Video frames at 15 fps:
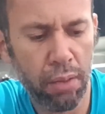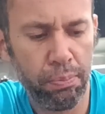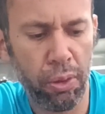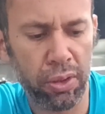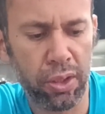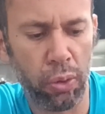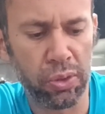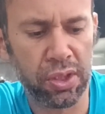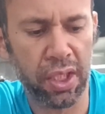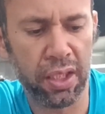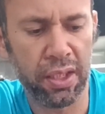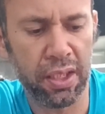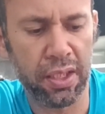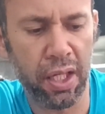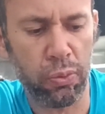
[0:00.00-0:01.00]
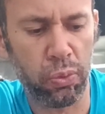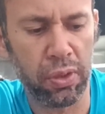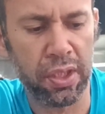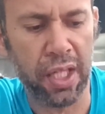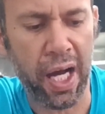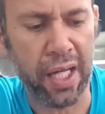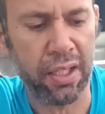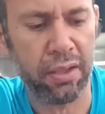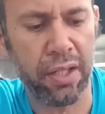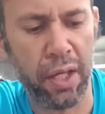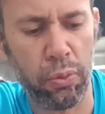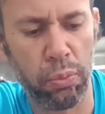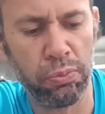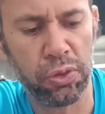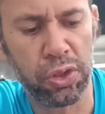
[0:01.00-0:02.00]
Pode estar tá usando aí na culinária,
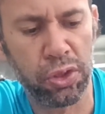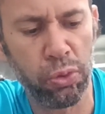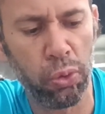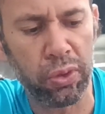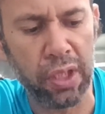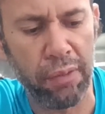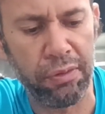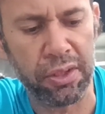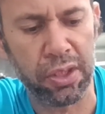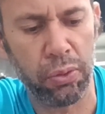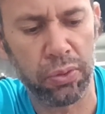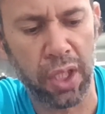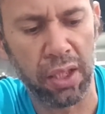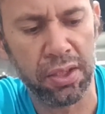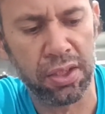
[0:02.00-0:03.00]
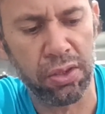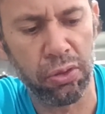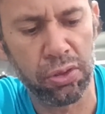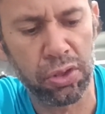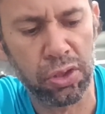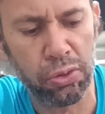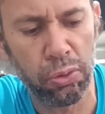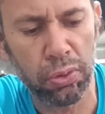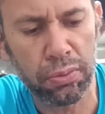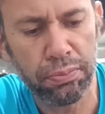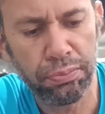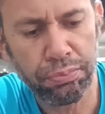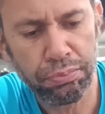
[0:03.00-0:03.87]
né? Como suco, né? Fazer um delicioso suco.